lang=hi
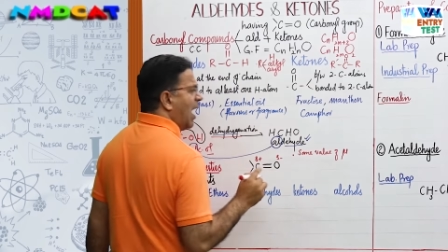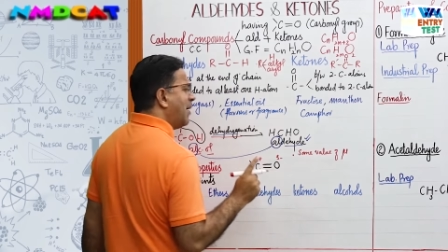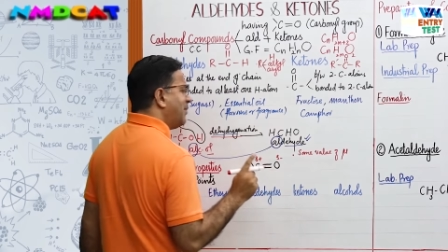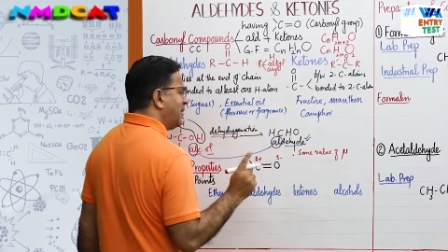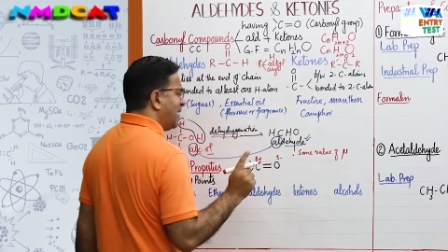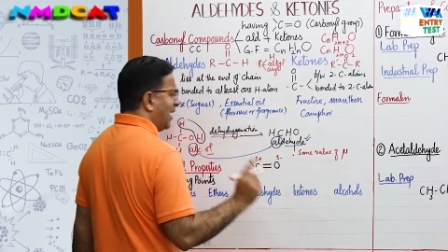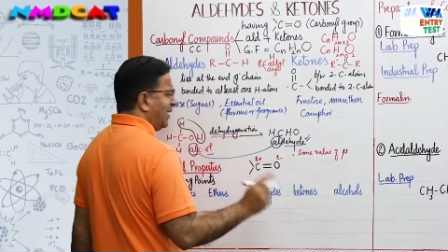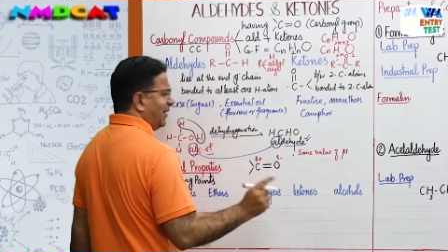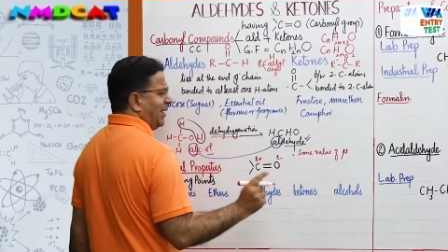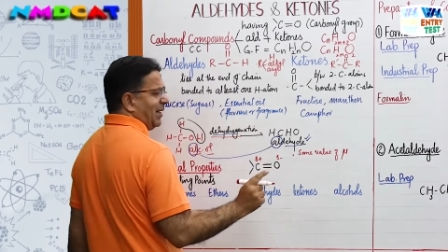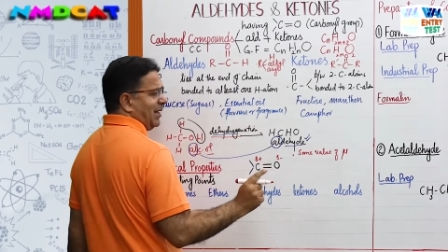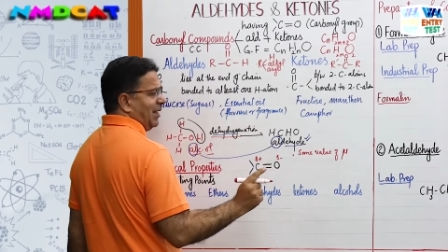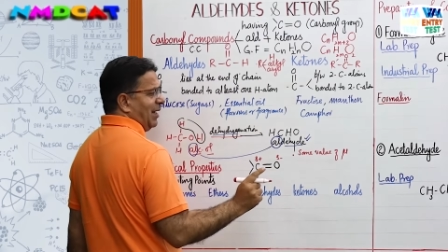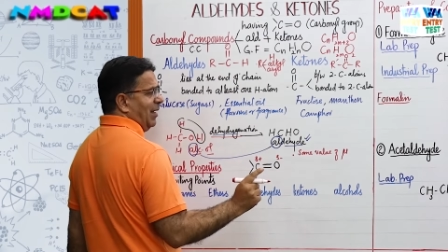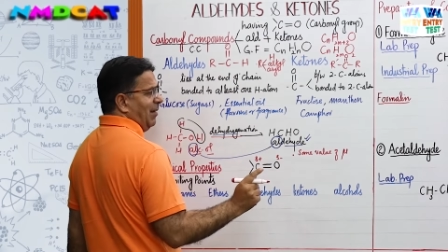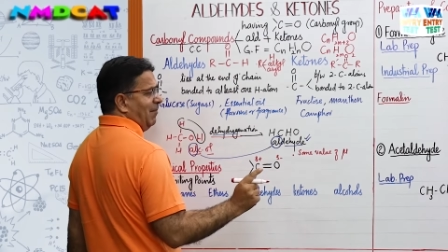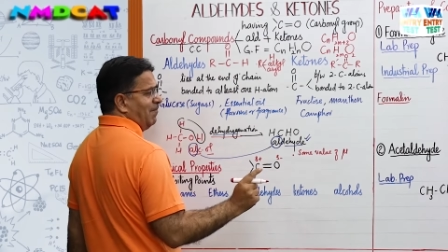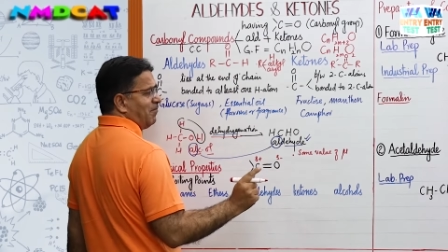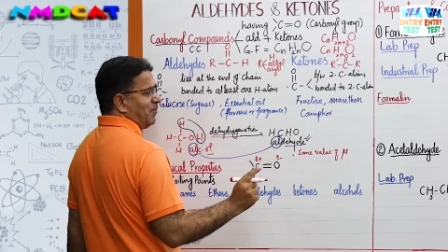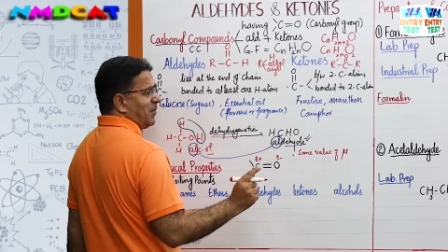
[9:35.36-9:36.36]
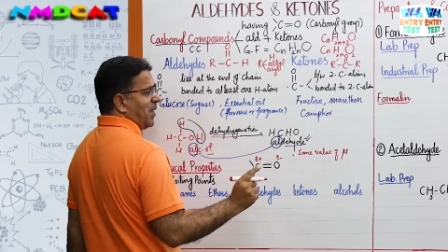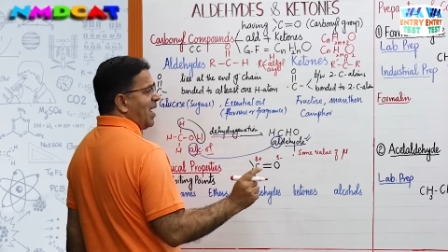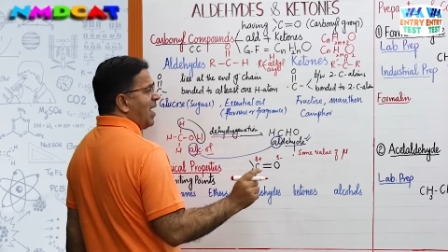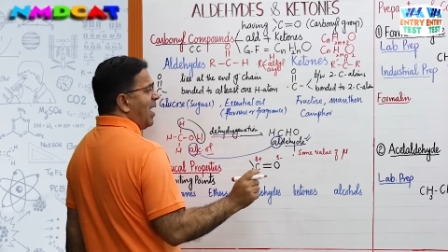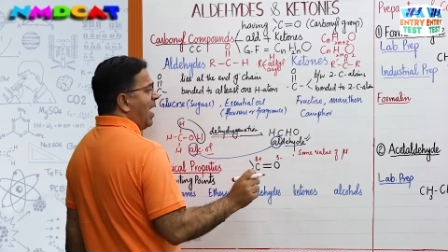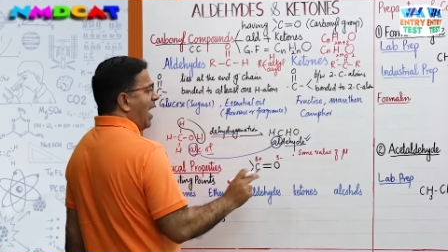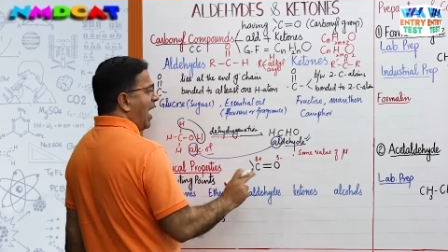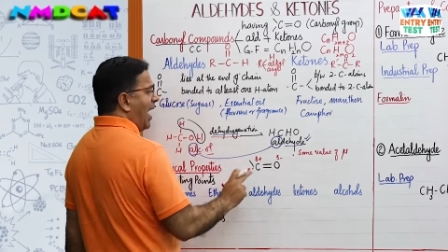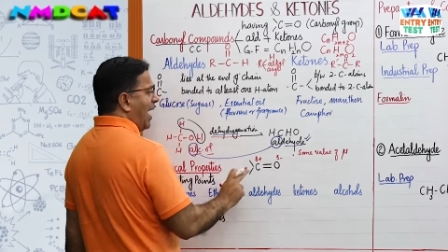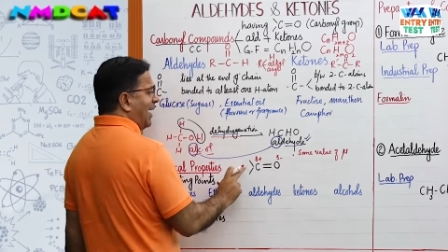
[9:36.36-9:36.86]
अब याद रखना
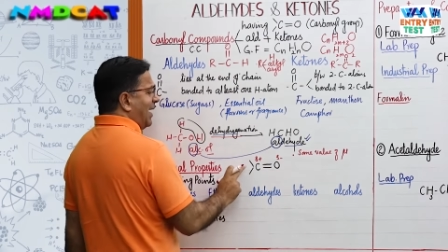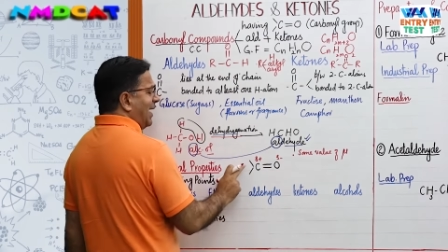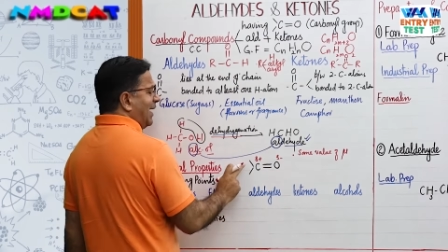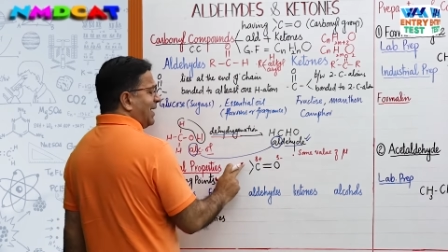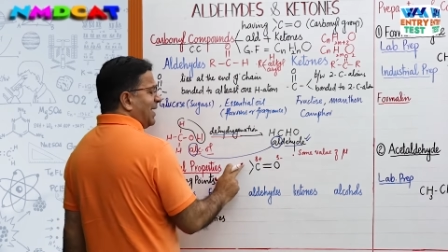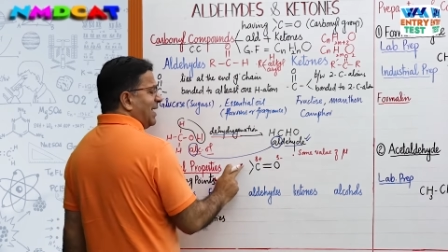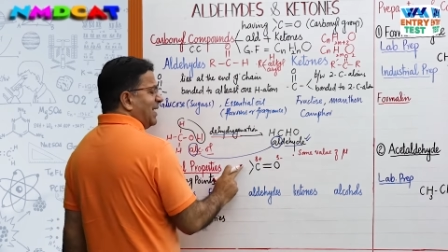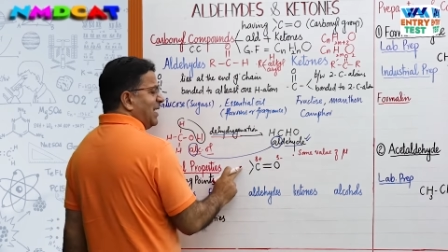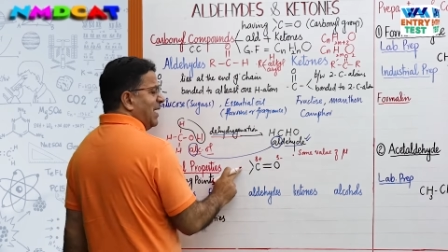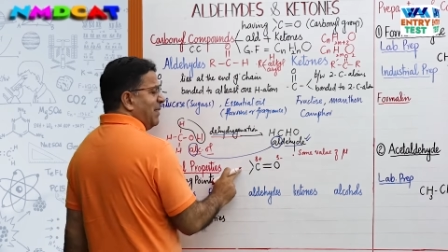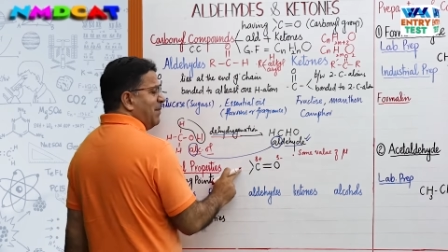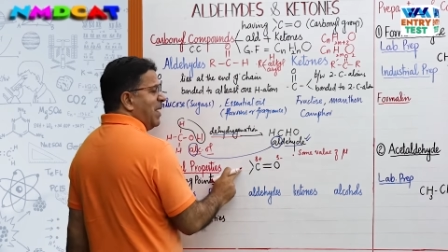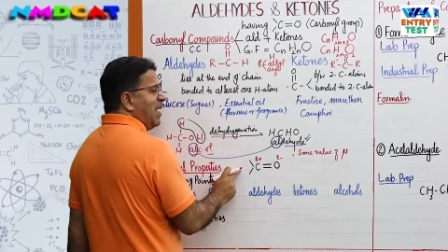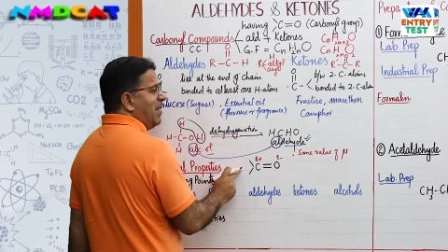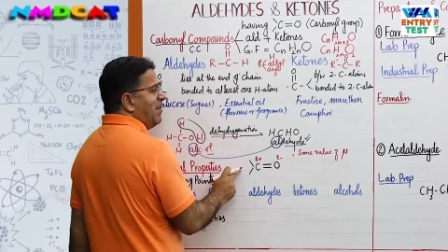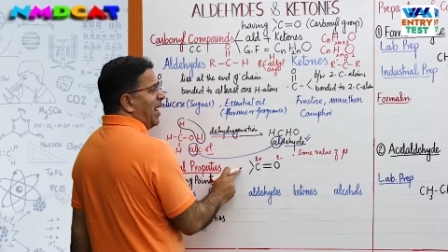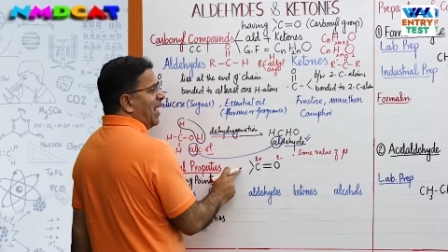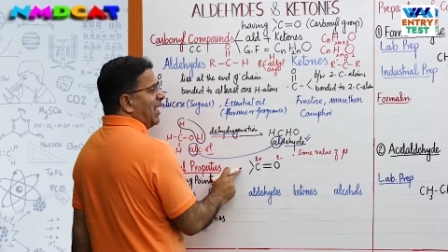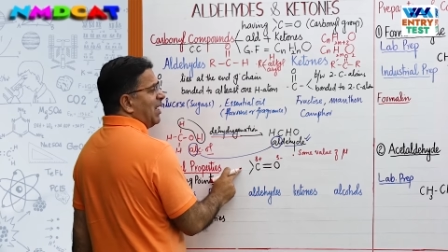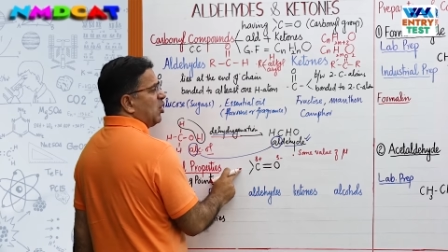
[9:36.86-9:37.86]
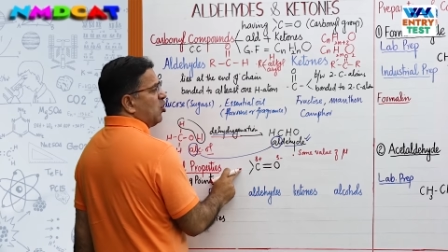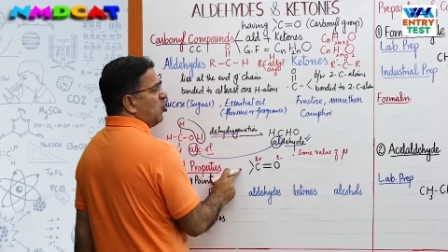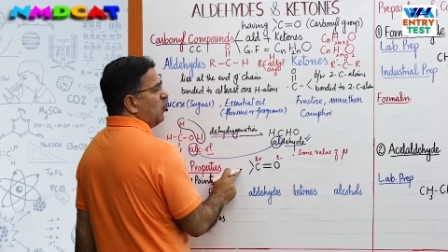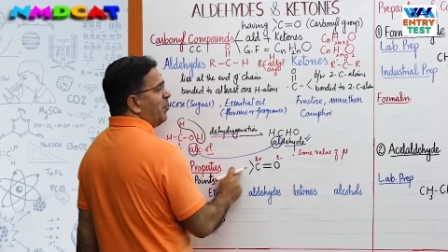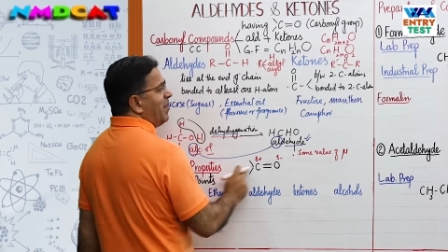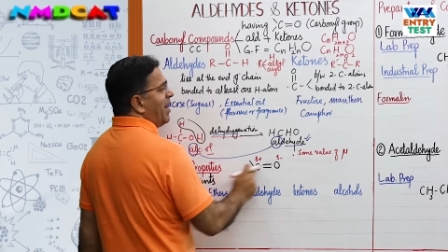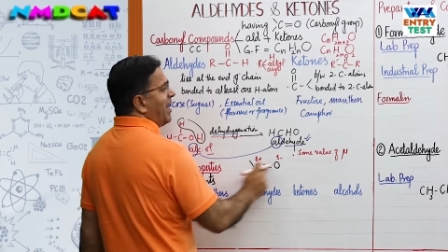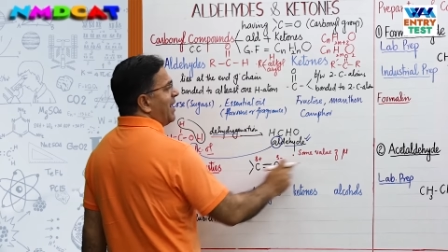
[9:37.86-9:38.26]
अगर किसी भी मालिक्यूल